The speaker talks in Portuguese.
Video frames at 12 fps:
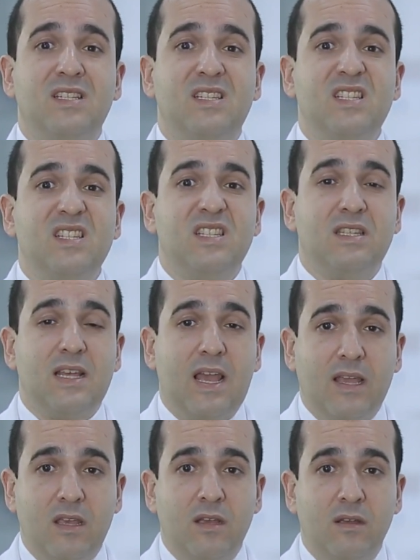
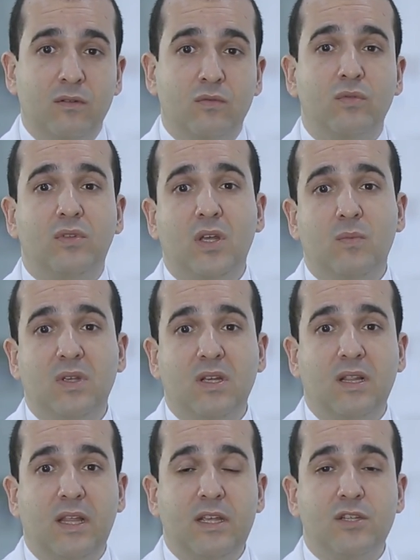DISEC, do termo em
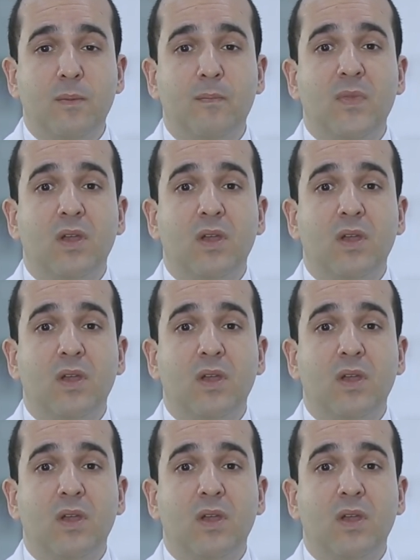inglês,